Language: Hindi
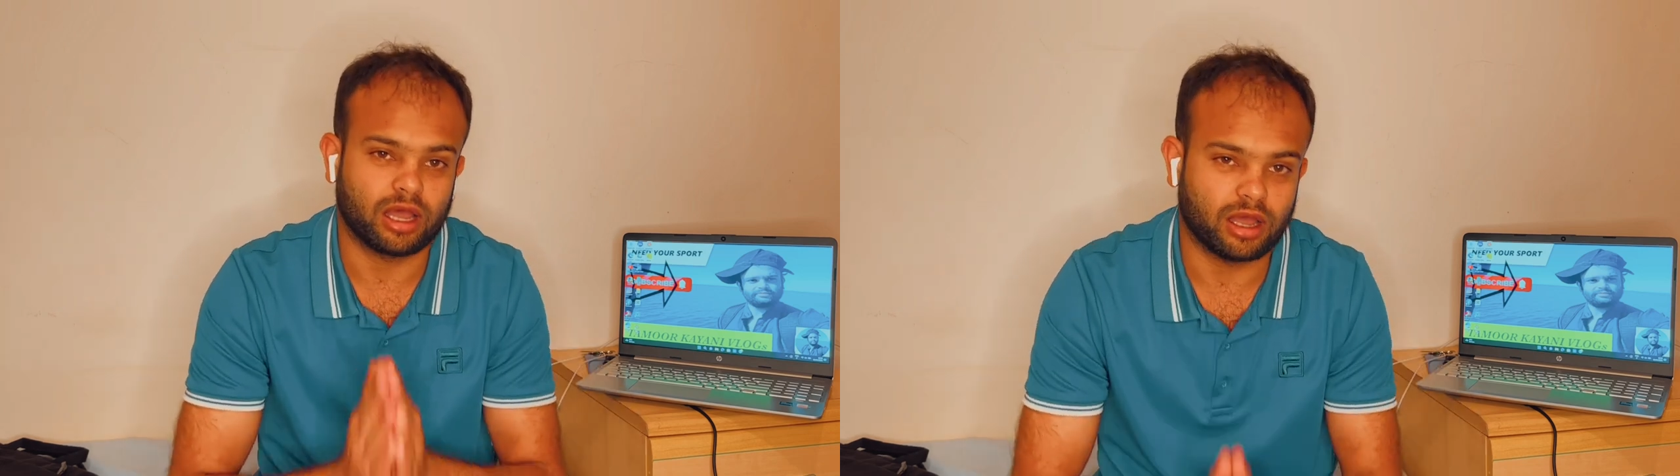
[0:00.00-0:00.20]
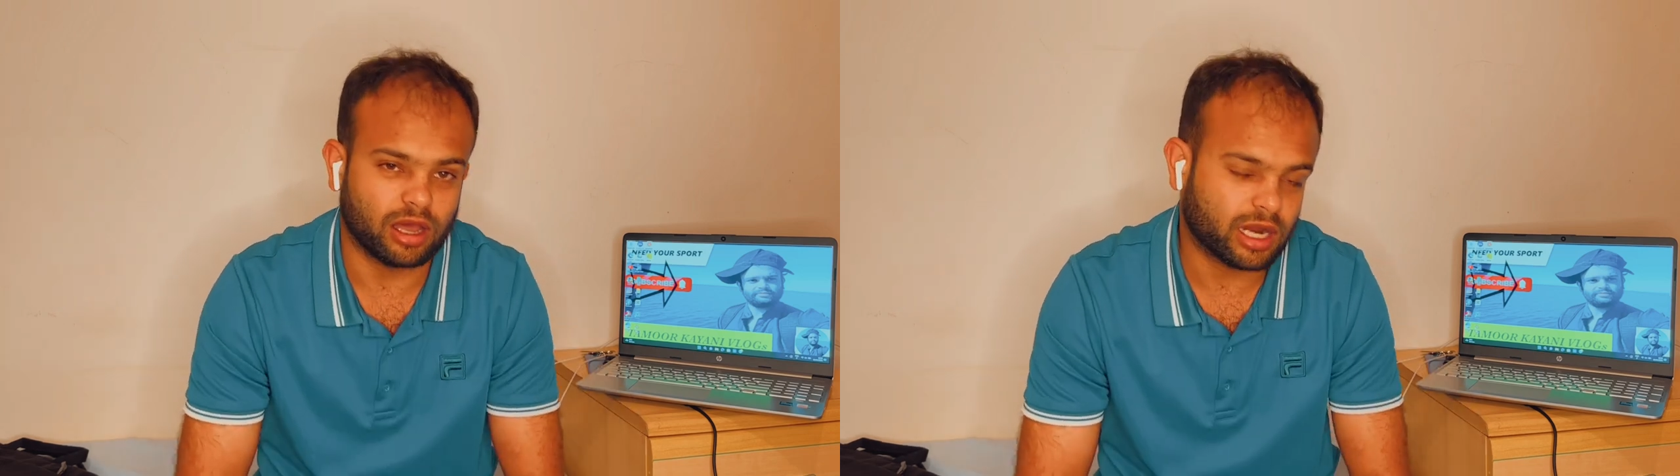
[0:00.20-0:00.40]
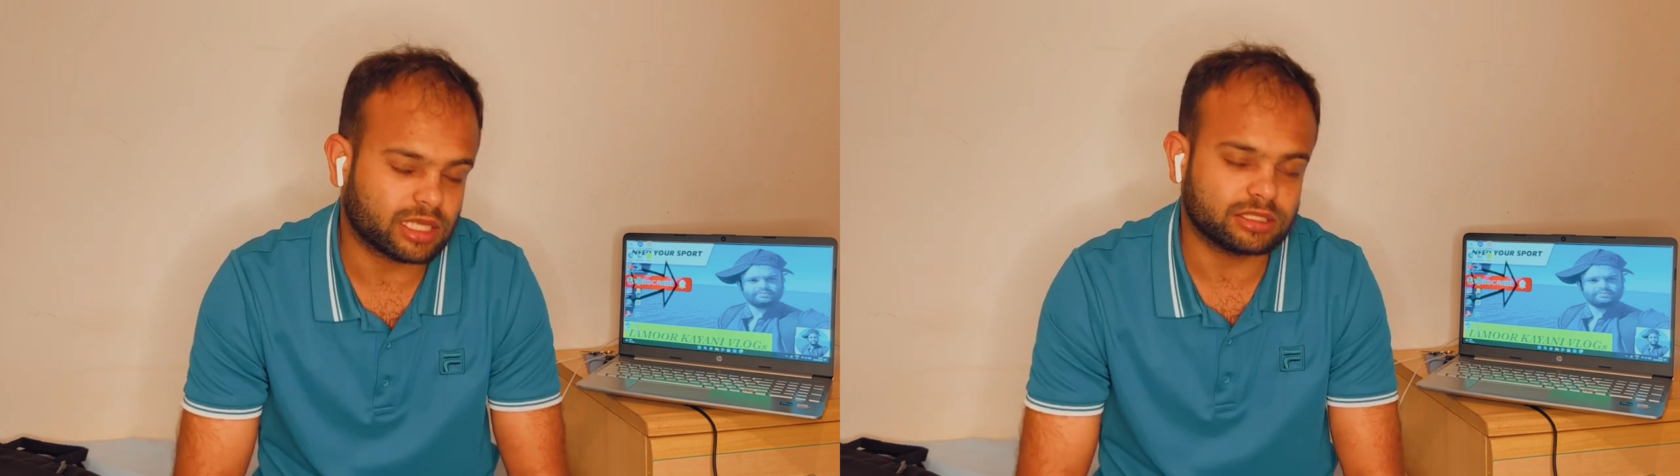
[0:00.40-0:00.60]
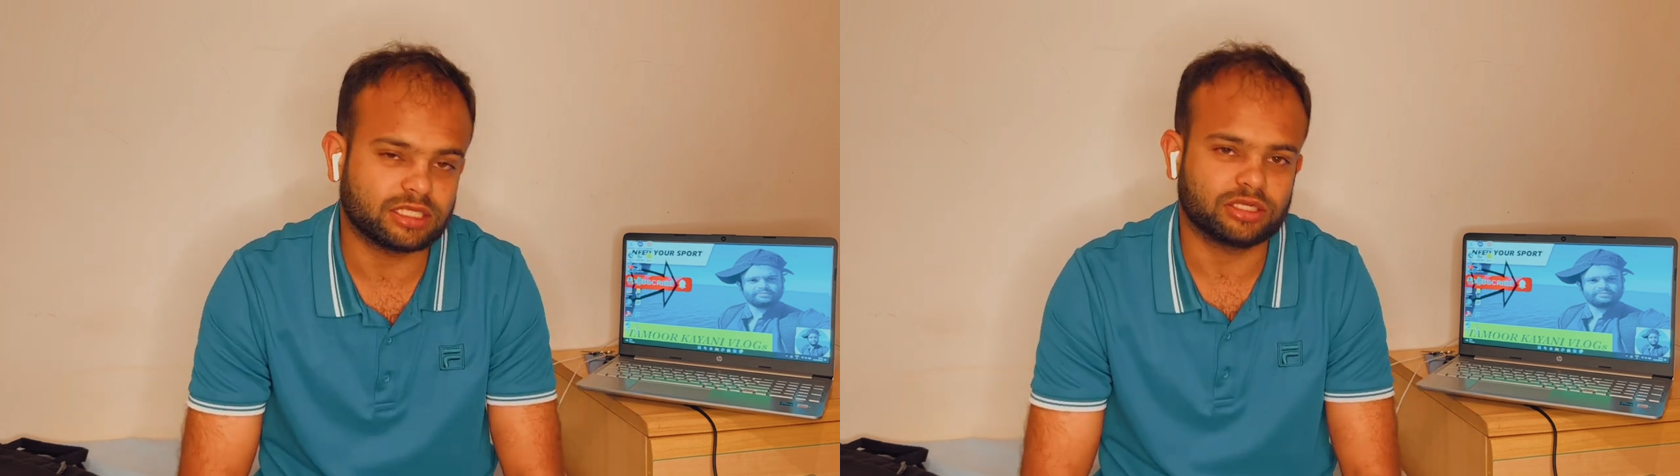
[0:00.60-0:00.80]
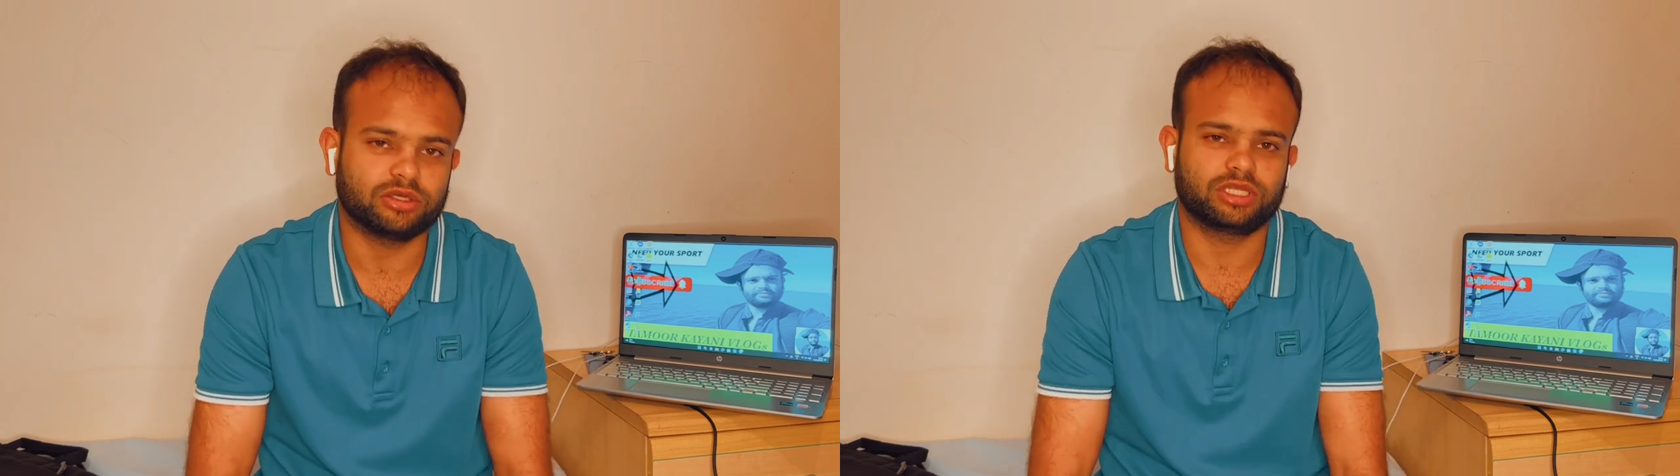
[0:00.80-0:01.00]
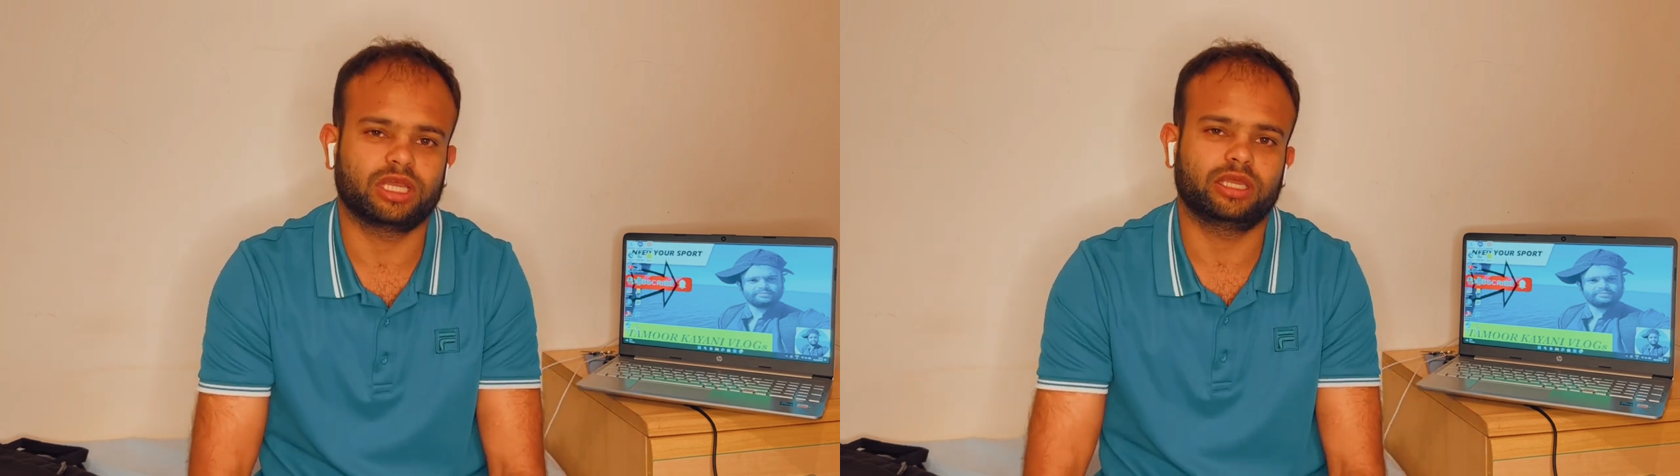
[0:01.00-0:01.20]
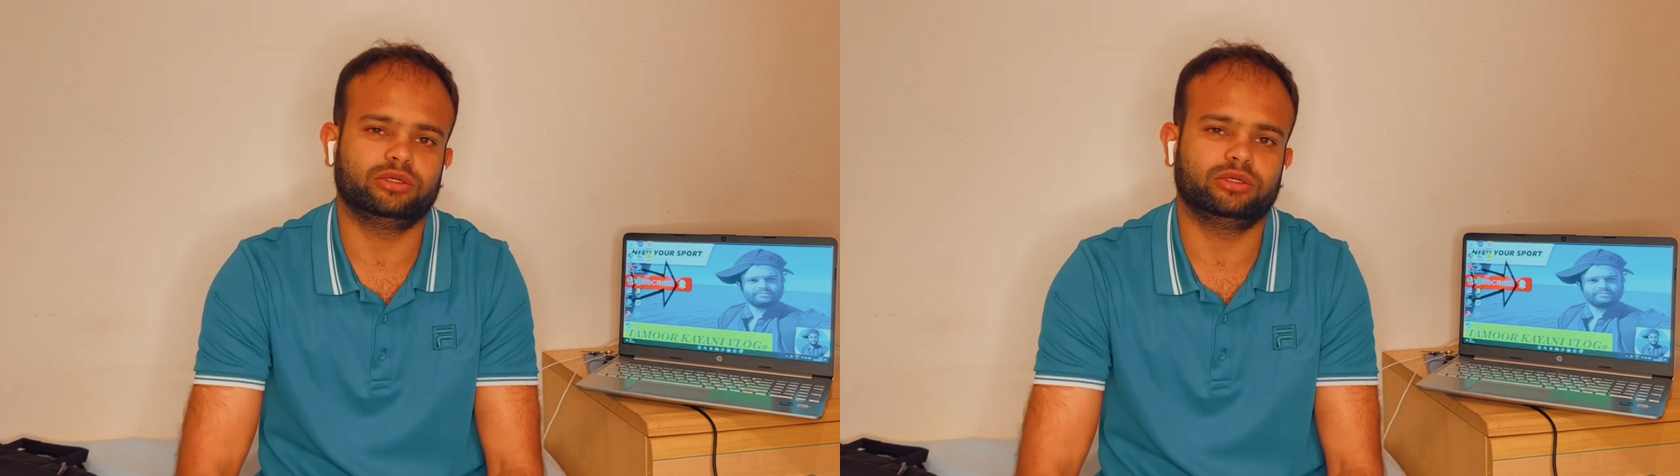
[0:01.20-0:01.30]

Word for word: हर किसी की होती है